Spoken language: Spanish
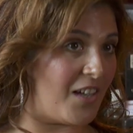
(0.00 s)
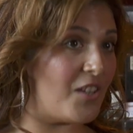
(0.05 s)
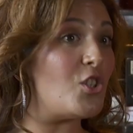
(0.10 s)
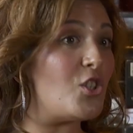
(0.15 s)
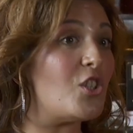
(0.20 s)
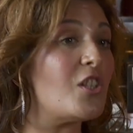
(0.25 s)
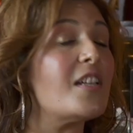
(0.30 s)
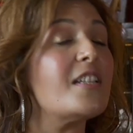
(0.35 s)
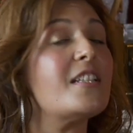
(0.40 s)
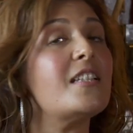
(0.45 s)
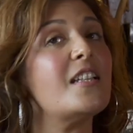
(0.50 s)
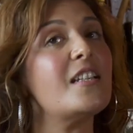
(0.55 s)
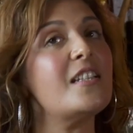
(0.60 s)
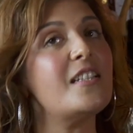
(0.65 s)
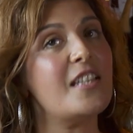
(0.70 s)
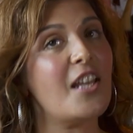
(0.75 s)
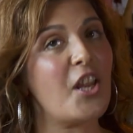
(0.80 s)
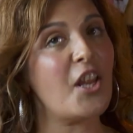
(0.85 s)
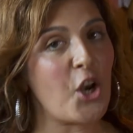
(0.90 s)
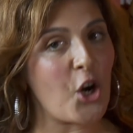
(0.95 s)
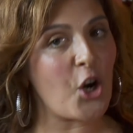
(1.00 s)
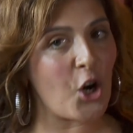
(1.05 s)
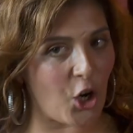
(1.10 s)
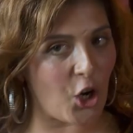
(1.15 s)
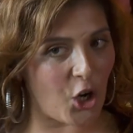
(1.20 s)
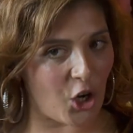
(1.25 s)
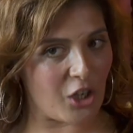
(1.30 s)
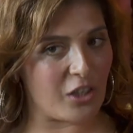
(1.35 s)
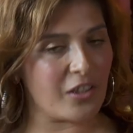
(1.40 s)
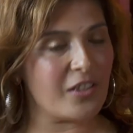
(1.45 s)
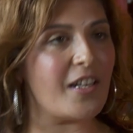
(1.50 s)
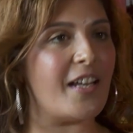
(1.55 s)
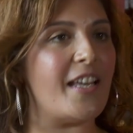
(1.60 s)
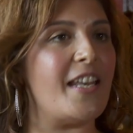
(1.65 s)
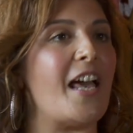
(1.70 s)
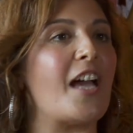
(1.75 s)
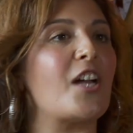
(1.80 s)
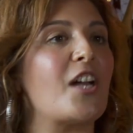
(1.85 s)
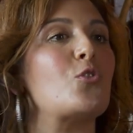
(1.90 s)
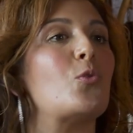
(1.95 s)
No solo una, cena,
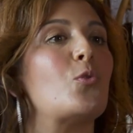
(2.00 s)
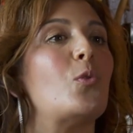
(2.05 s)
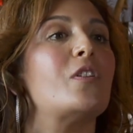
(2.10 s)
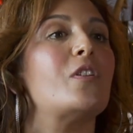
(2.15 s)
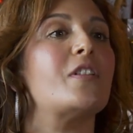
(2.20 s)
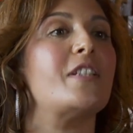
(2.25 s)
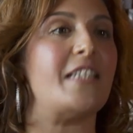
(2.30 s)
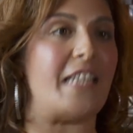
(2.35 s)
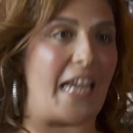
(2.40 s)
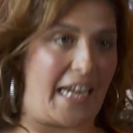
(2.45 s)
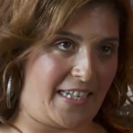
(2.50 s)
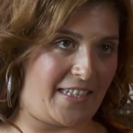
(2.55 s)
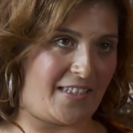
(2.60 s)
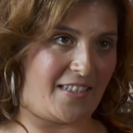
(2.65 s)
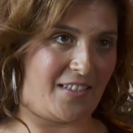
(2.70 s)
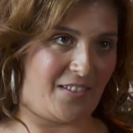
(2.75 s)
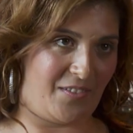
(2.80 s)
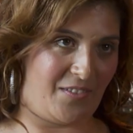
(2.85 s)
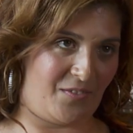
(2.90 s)
una cita de verdad.